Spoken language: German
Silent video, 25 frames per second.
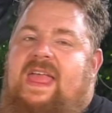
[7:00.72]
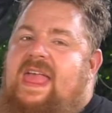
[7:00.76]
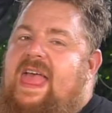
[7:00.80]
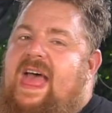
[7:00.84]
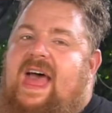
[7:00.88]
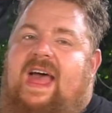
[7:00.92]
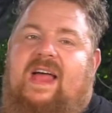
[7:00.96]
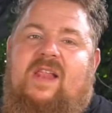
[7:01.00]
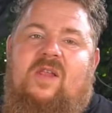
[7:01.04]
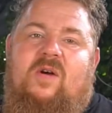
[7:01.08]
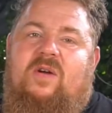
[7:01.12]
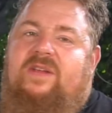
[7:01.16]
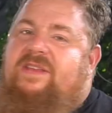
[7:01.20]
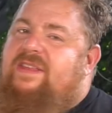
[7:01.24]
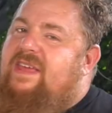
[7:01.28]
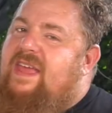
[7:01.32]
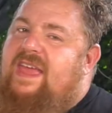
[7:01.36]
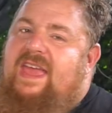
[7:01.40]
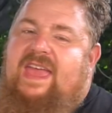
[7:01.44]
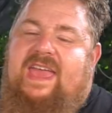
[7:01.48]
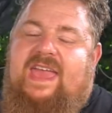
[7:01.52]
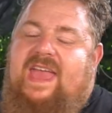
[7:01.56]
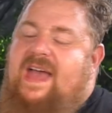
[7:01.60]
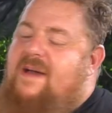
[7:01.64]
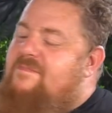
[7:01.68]
sagen, Leute,
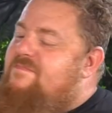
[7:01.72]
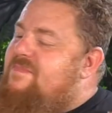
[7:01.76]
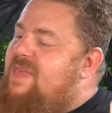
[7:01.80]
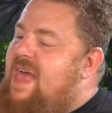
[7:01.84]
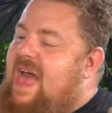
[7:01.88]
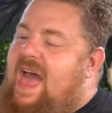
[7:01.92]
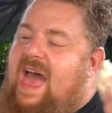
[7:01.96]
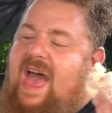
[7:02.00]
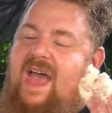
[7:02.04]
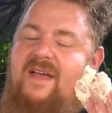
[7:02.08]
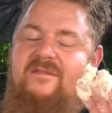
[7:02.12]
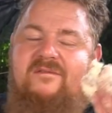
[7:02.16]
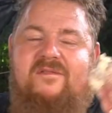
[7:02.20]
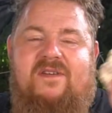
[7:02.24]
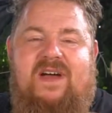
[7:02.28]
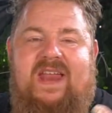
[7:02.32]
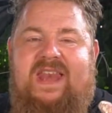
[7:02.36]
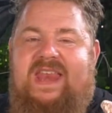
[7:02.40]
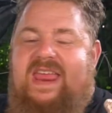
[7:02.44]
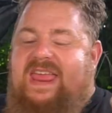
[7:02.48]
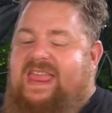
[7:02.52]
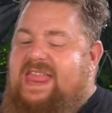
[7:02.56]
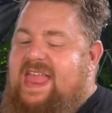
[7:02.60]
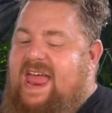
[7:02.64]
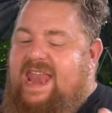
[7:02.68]
ich habe da einfach
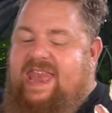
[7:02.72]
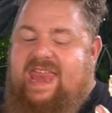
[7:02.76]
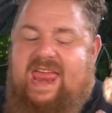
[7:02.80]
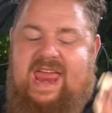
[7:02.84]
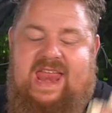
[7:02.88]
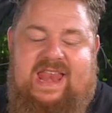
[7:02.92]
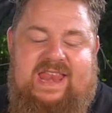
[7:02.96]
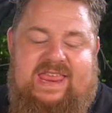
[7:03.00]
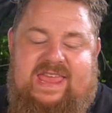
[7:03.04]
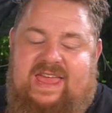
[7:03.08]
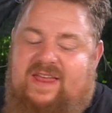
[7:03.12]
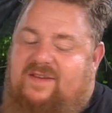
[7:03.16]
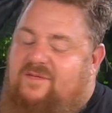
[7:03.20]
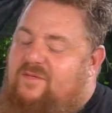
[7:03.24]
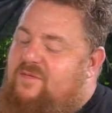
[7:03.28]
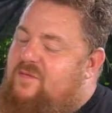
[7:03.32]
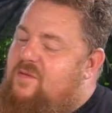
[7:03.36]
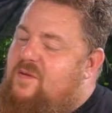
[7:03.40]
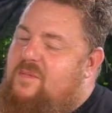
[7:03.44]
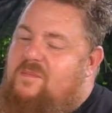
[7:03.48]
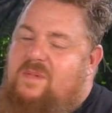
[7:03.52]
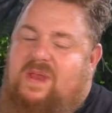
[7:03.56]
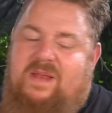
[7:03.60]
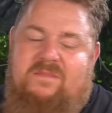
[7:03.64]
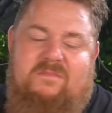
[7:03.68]
nicht das Händchen
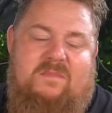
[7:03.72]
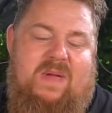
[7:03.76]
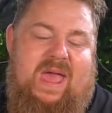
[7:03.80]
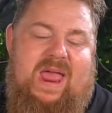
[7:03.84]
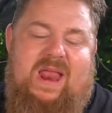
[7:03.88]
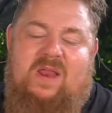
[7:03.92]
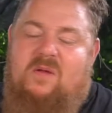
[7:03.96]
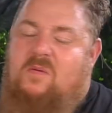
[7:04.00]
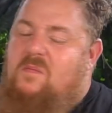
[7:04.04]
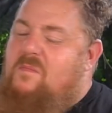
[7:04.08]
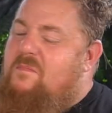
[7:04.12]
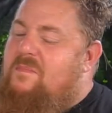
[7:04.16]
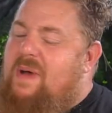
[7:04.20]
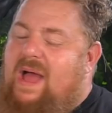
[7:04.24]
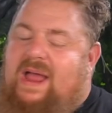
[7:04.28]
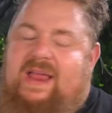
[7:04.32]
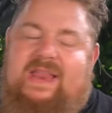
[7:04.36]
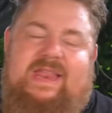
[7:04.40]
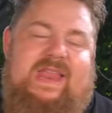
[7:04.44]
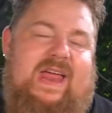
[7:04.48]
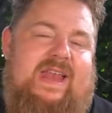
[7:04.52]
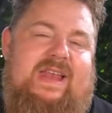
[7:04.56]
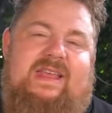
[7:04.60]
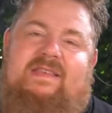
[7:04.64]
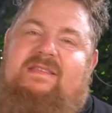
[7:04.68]
für mit Mehl und
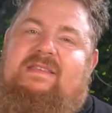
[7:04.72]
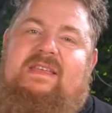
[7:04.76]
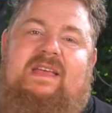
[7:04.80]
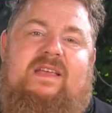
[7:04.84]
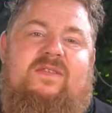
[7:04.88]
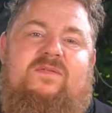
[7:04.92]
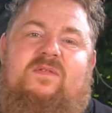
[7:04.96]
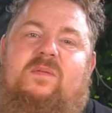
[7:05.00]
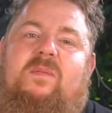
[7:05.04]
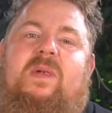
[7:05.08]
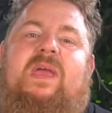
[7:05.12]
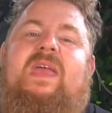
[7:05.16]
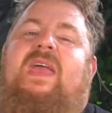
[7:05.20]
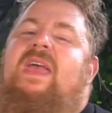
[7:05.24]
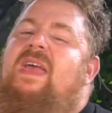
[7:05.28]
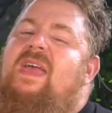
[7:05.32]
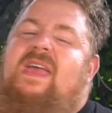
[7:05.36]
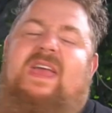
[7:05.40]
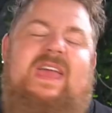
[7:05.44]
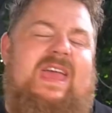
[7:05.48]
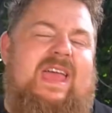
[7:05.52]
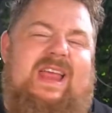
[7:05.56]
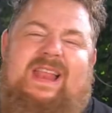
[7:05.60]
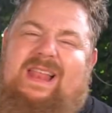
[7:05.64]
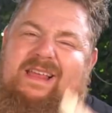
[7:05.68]
Backen, das ist nichts für mich.
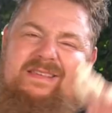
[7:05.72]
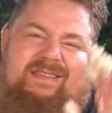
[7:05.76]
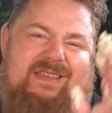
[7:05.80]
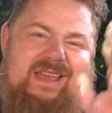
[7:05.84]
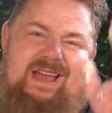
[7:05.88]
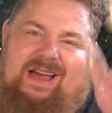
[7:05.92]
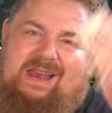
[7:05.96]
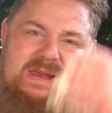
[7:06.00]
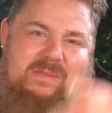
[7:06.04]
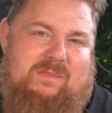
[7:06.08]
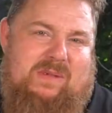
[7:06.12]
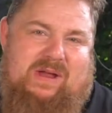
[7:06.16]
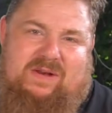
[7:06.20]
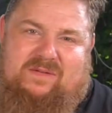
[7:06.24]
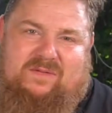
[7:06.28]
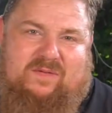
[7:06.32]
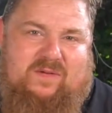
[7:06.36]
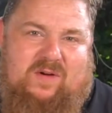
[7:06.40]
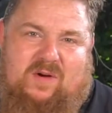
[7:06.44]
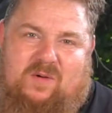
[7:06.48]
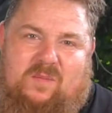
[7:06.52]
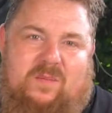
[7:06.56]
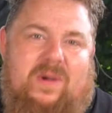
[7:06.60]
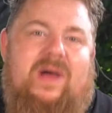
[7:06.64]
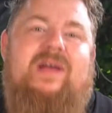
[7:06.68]
Ich lasse die alle meine
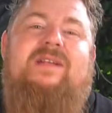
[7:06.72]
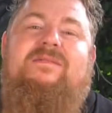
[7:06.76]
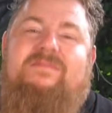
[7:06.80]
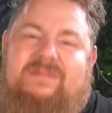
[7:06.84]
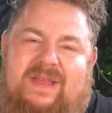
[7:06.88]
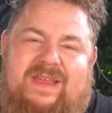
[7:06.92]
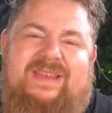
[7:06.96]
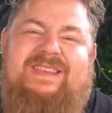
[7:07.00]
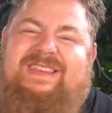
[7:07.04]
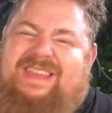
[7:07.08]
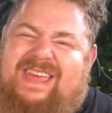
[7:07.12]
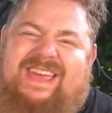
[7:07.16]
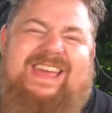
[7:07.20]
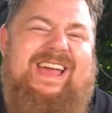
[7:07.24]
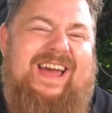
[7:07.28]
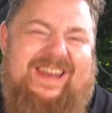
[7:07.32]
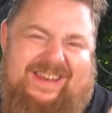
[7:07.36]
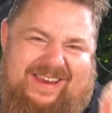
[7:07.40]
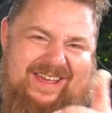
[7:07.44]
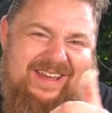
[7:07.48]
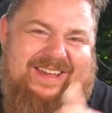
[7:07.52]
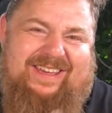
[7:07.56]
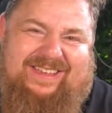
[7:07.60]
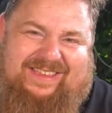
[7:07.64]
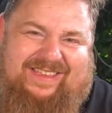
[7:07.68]
Frau. machen. Die
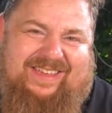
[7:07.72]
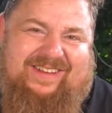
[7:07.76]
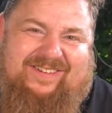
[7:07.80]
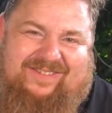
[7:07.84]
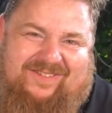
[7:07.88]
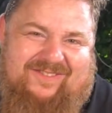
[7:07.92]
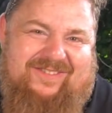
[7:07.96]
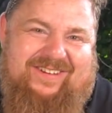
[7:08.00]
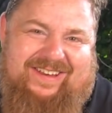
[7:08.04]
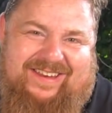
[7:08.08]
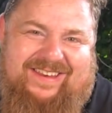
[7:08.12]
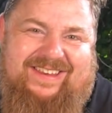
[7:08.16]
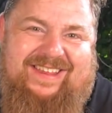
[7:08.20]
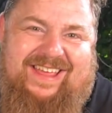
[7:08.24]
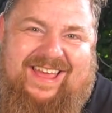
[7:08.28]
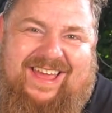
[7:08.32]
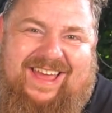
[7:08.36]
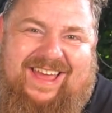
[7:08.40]
kann die richtig gut.